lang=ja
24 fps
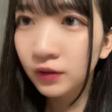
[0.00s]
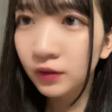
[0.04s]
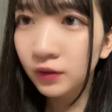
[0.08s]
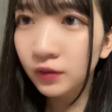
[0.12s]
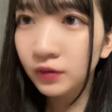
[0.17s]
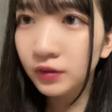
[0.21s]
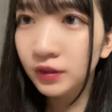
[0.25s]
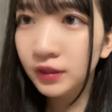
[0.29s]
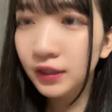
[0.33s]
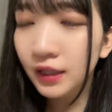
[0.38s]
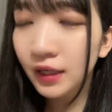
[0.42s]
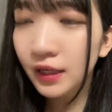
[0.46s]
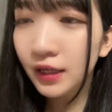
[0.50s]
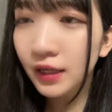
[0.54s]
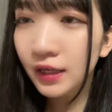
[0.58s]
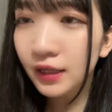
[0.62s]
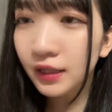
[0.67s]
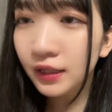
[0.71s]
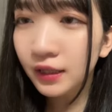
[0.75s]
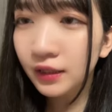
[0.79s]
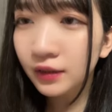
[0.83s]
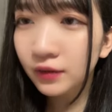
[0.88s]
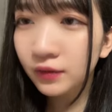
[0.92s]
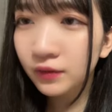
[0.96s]
お疲れあ
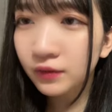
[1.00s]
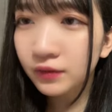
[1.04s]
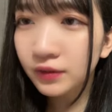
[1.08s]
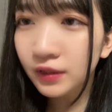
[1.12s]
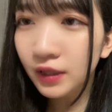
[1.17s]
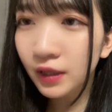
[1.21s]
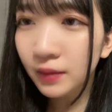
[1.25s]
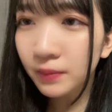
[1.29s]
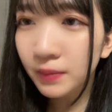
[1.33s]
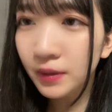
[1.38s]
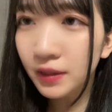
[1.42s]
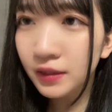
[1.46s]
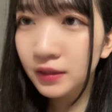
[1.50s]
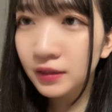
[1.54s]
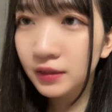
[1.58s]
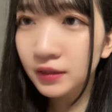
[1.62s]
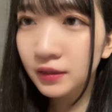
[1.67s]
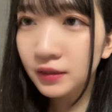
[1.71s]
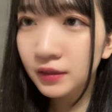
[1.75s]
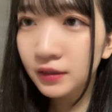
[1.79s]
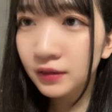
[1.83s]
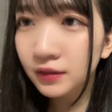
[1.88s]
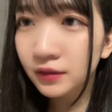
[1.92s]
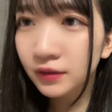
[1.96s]
りがとうございま
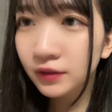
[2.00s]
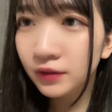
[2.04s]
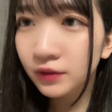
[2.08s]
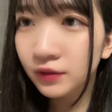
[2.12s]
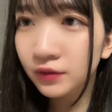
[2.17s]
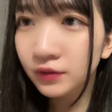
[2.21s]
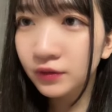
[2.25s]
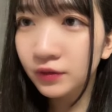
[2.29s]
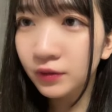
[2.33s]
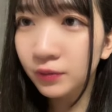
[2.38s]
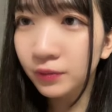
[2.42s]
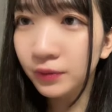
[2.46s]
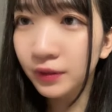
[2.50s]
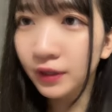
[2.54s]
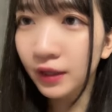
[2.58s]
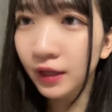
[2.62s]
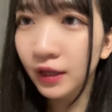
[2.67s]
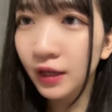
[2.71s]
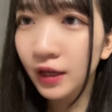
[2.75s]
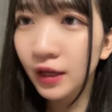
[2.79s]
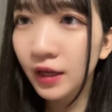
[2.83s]
す。よろしくまで。